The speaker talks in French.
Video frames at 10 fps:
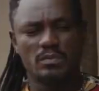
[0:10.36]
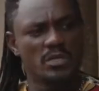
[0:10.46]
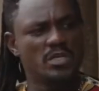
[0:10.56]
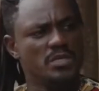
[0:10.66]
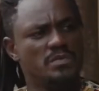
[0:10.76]

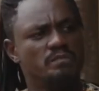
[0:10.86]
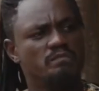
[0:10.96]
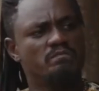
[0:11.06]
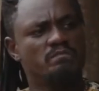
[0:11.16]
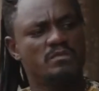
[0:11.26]
Biggie,
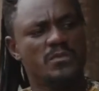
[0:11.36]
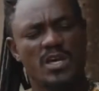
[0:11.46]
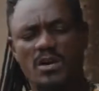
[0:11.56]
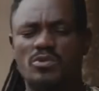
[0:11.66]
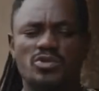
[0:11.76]

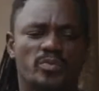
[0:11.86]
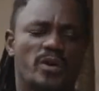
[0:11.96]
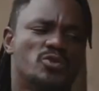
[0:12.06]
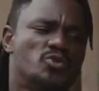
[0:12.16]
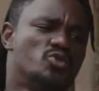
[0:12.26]
je
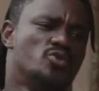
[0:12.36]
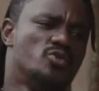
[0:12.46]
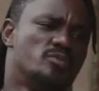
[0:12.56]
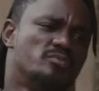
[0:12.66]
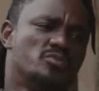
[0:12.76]
pense que
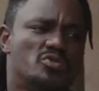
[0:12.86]
tu,